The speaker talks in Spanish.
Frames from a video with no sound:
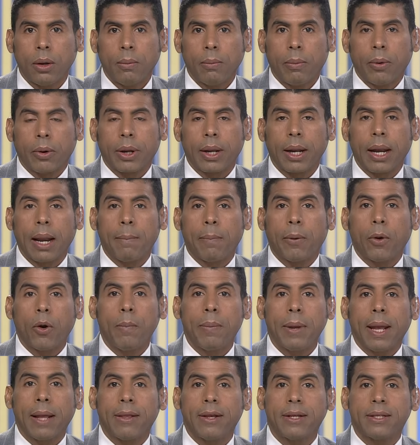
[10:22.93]
Porque la
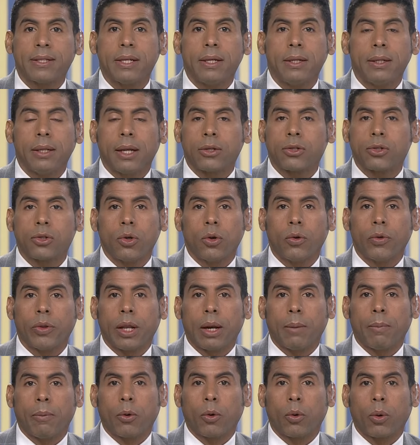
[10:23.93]
propia designación de
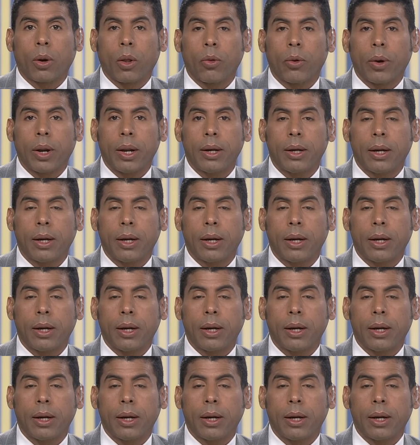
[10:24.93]
la Procuradora